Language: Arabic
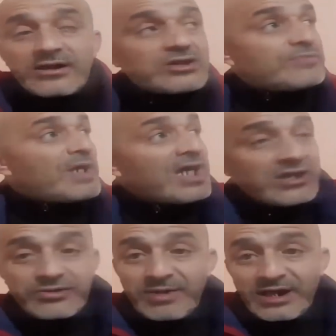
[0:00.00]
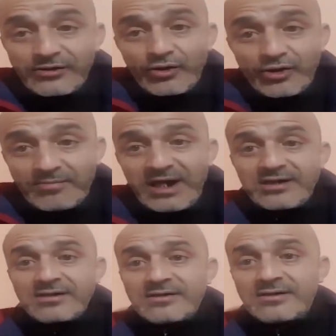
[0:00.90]
جبال جبال نورمال
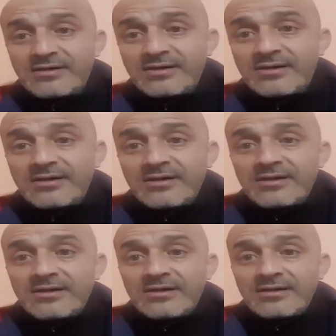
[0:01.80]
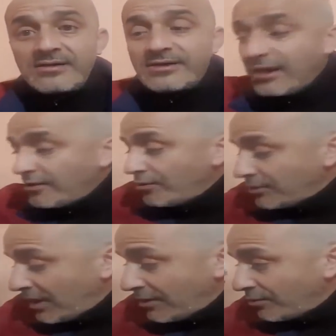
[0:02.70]
داروا
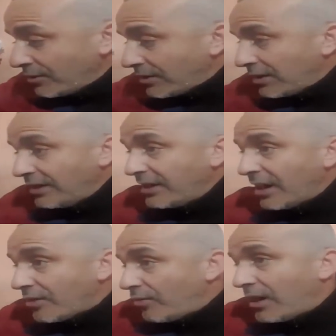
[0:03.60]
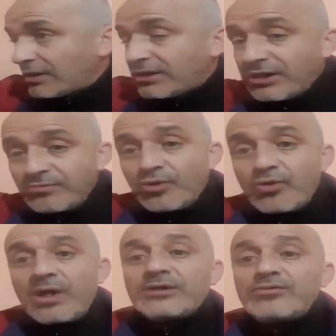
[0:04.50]
داروا عليها كواعط خدموا
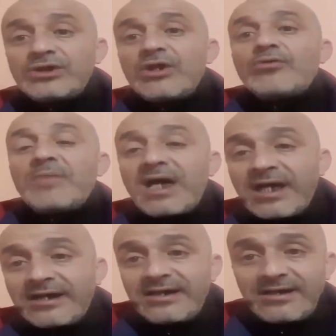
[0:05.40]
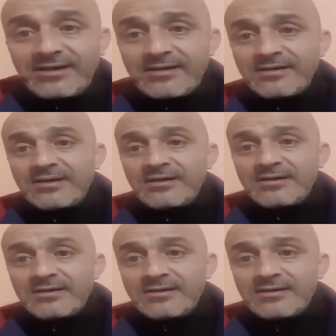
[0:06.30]
كواعط وداو ملايير
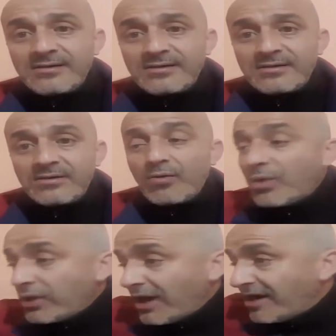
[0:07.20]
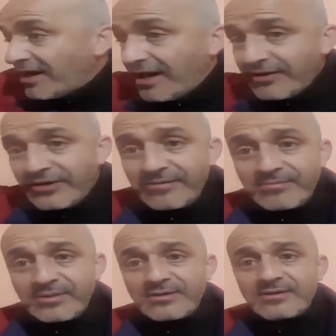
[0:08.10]
والله العظيم
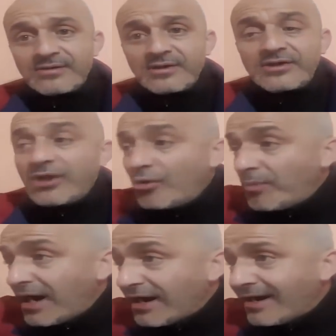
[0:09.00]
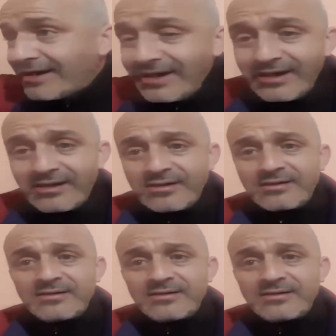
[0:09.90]
داو ملايير